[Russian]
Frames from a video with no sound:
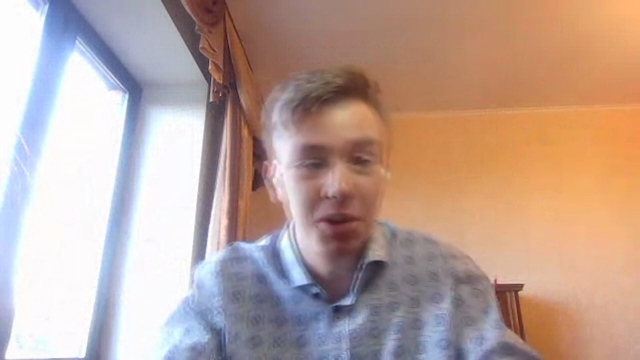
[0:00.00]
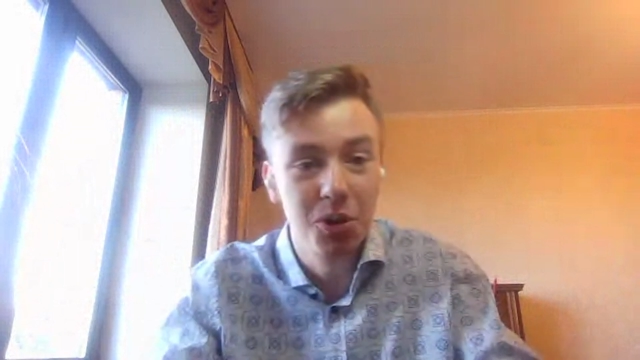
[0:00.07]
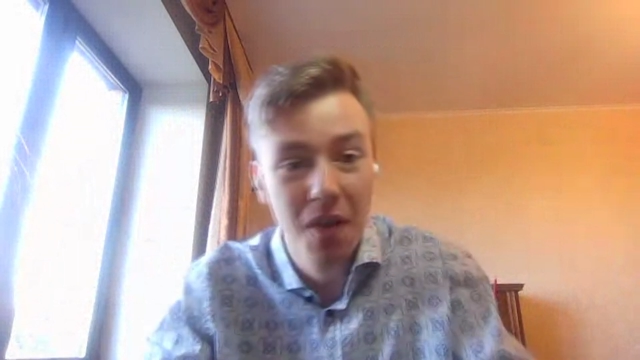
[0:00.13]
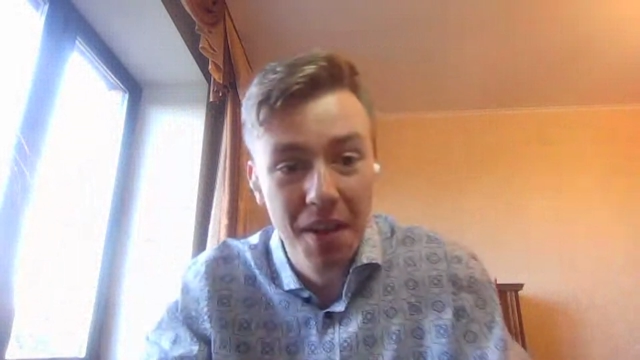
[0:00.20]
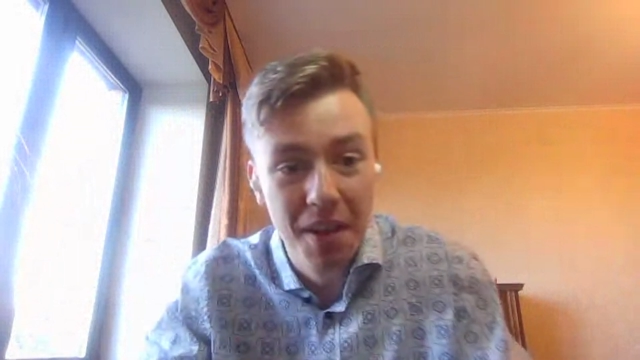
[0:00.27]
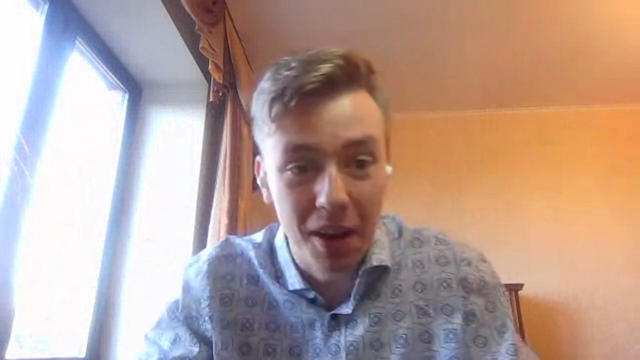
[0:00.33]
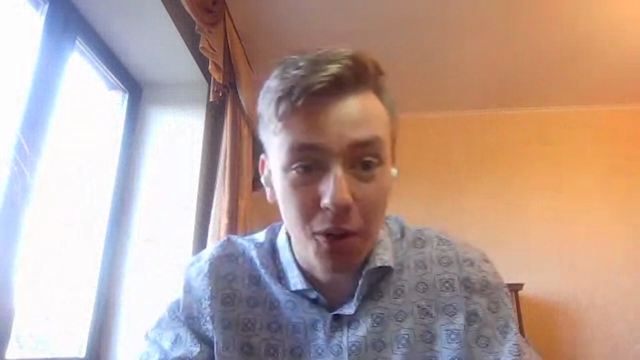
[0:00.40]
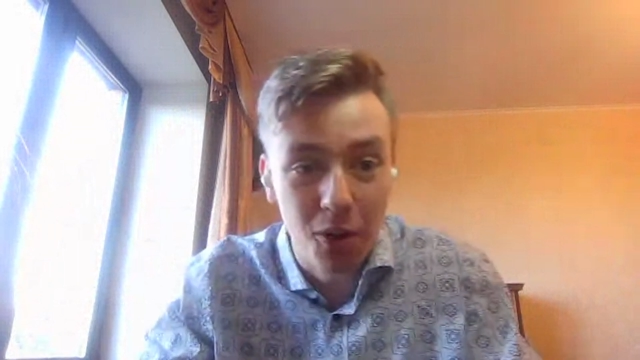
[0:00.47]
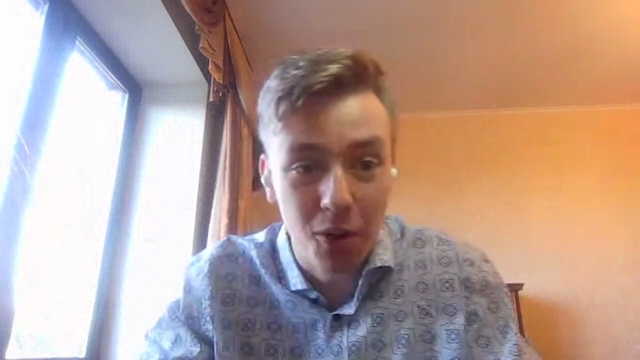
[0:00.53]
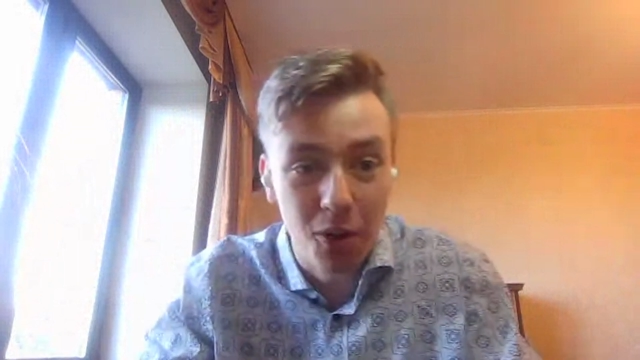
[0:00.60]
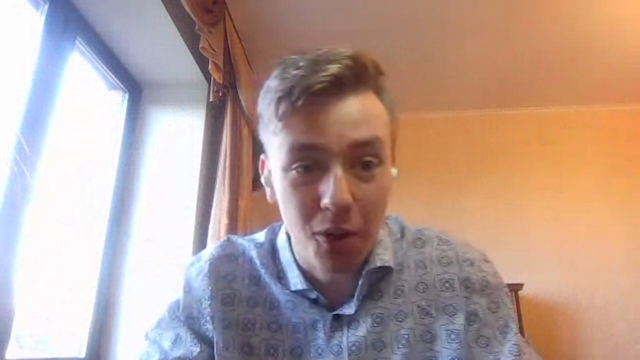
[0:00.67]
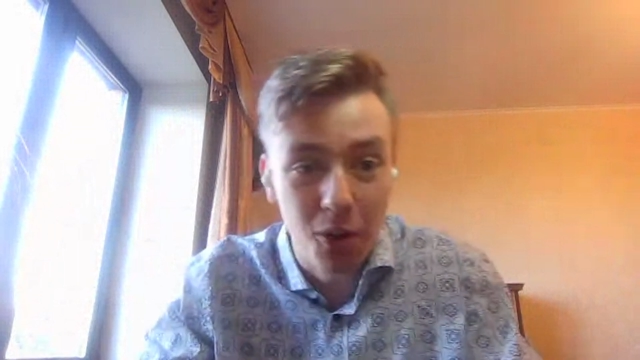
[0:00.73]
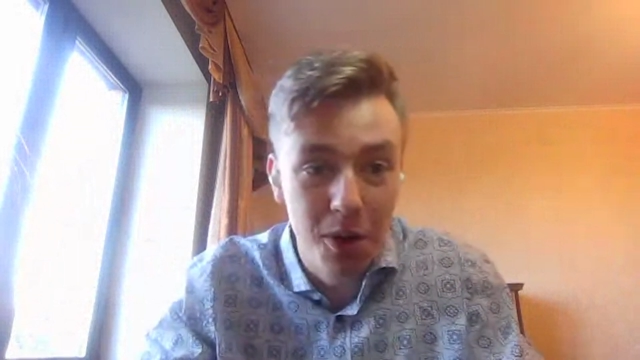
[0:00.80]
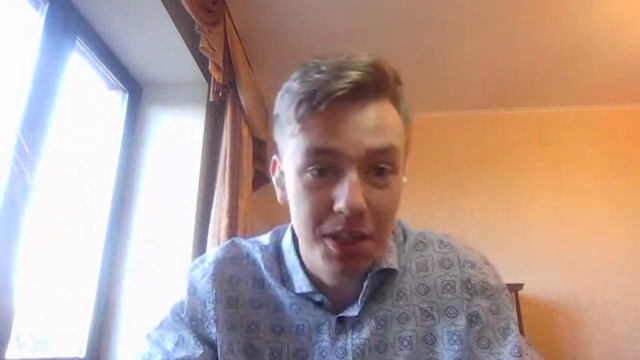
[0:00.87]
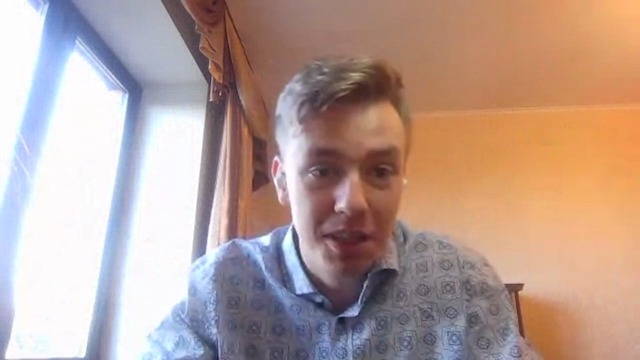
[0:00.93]
смотрю,
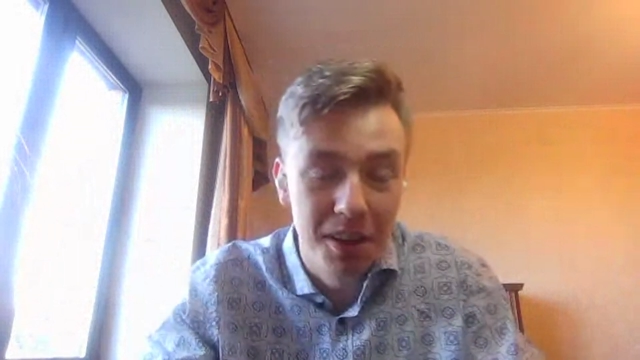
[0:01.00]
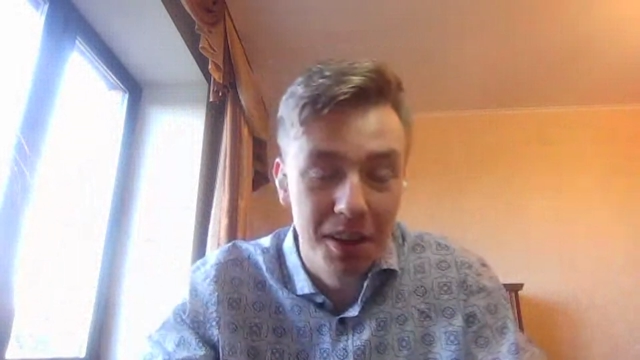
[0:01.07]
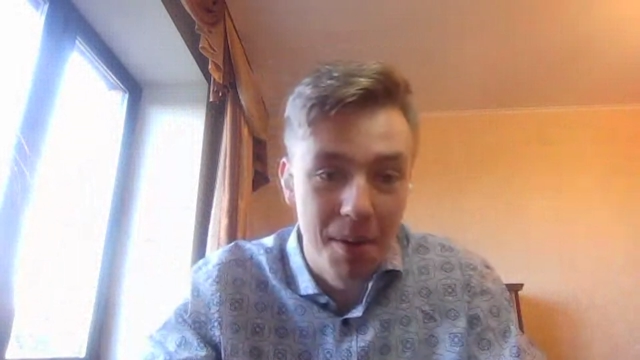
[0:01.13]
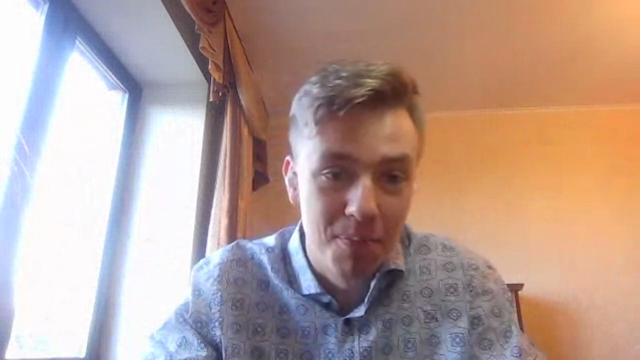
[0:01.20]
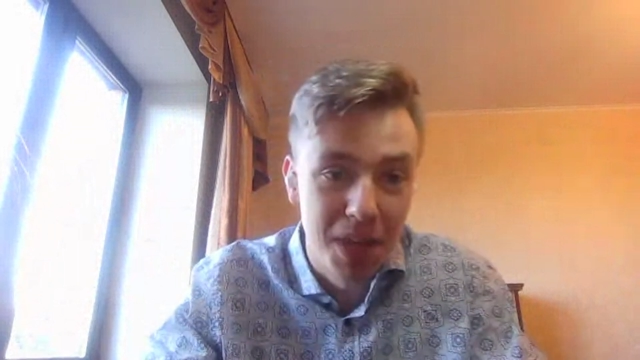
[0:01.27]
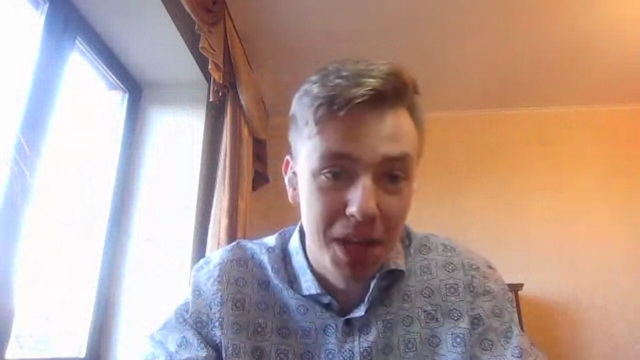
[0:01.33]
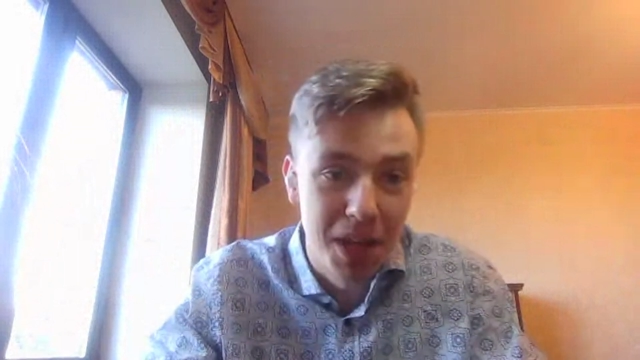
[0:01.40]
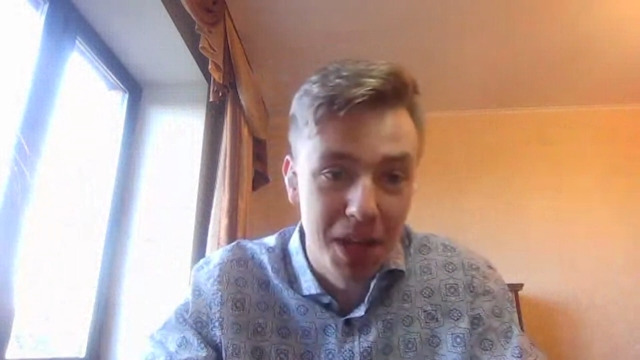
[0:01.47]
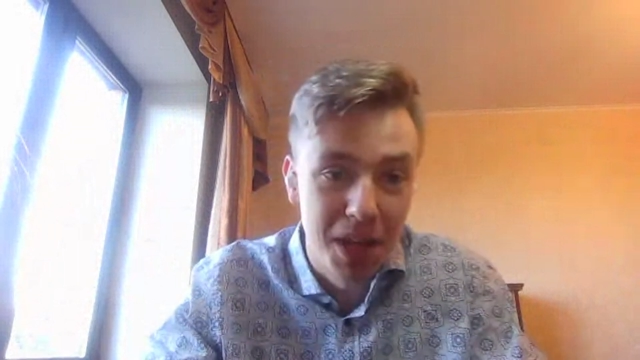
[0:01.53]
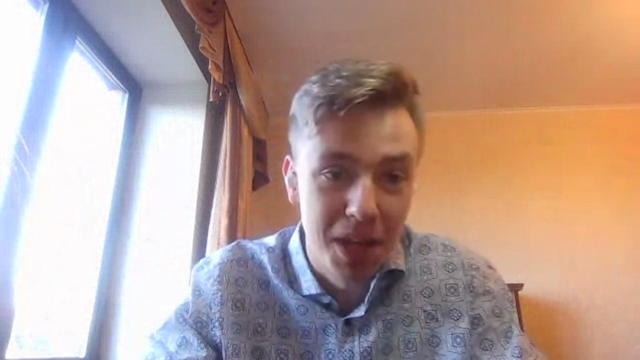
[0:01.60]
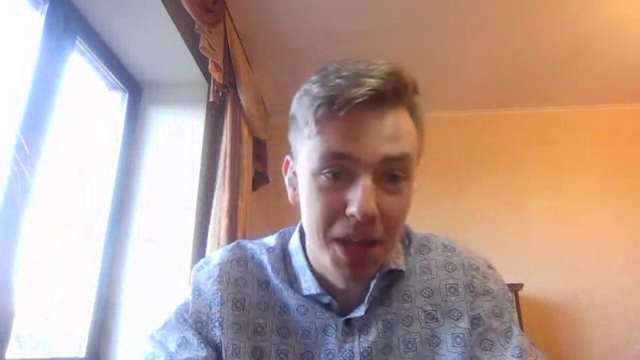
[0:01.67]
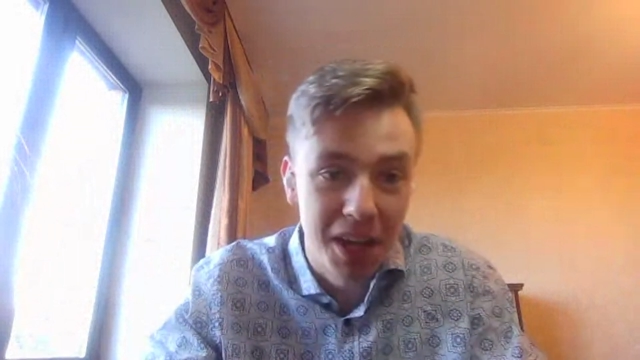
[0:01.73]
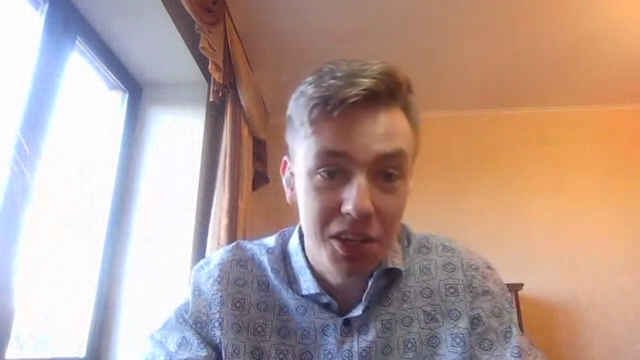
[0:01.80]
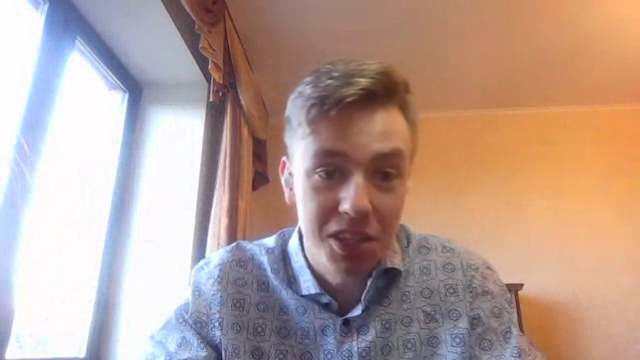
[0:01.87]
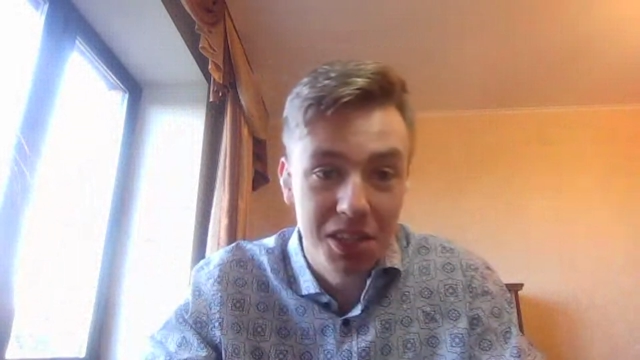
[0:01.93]
какой из них, э,
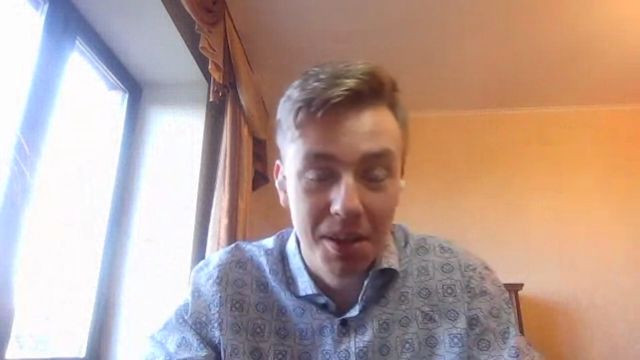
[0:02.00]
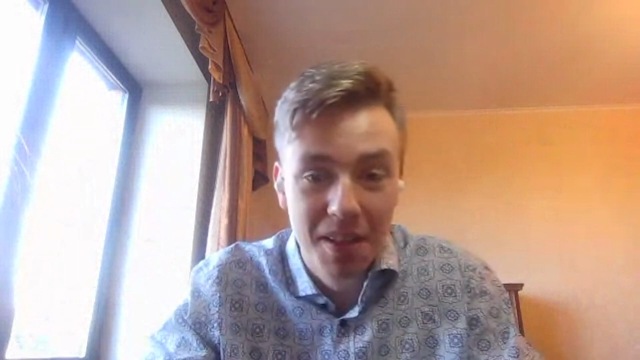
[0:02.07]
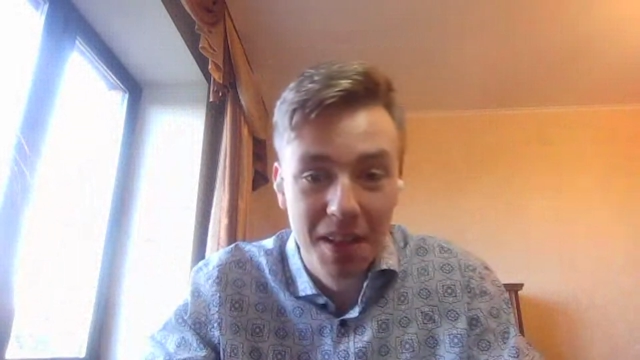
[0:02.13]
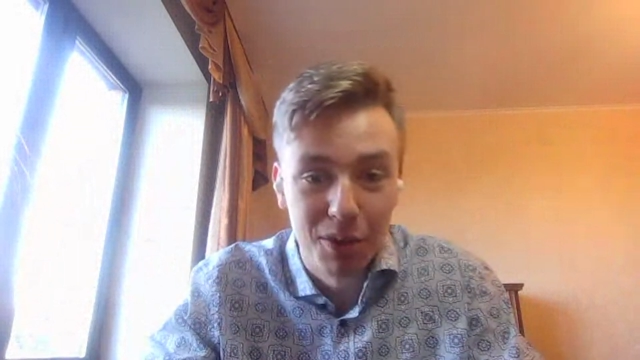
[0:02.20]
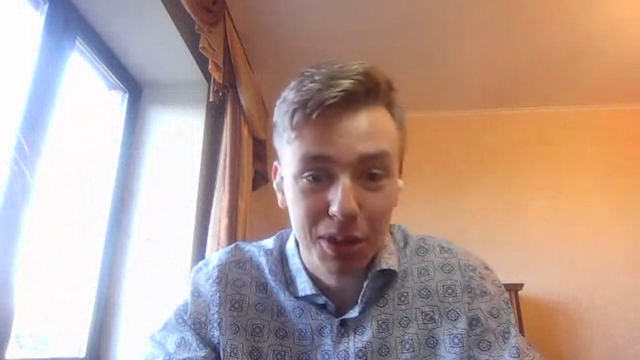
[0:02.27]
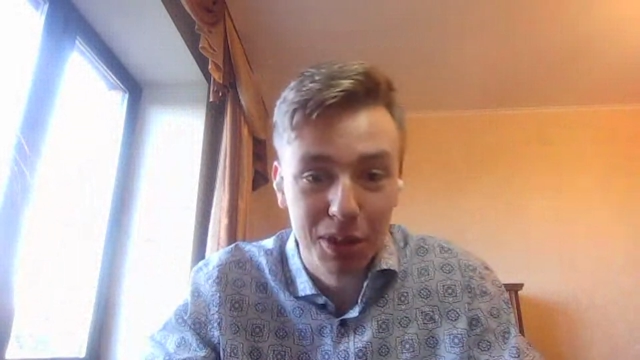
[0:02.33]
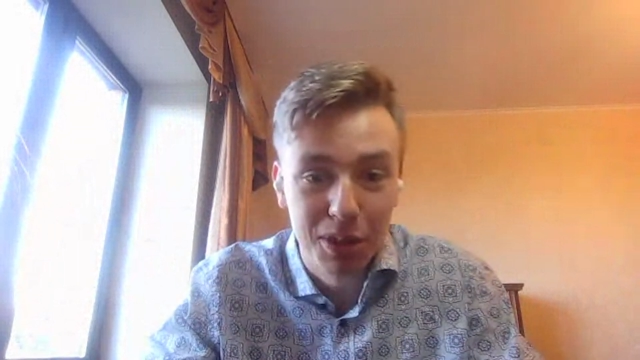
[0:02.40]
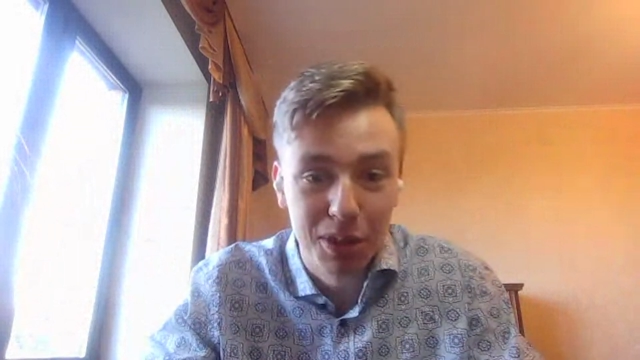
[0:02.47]
мне кажется,